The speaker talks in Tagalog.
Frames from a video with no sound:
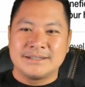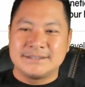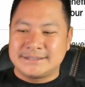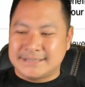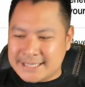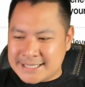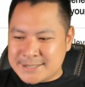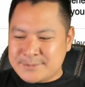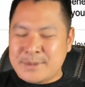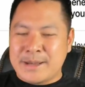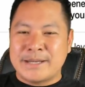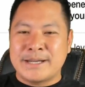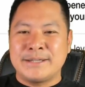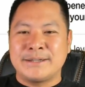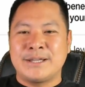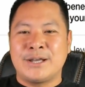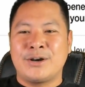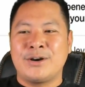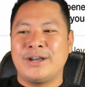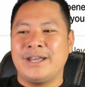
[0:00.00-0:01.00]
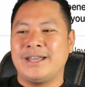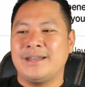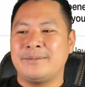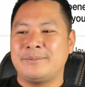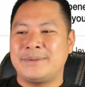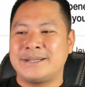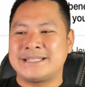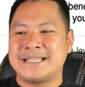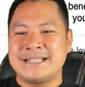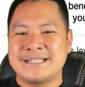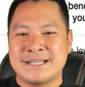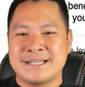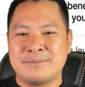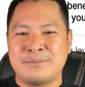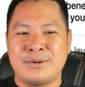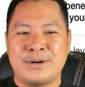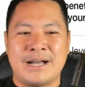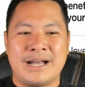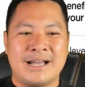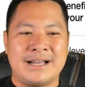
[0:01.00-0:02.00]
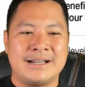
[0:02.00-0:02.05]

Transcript: Transparent ako eh. Pasensya po ha.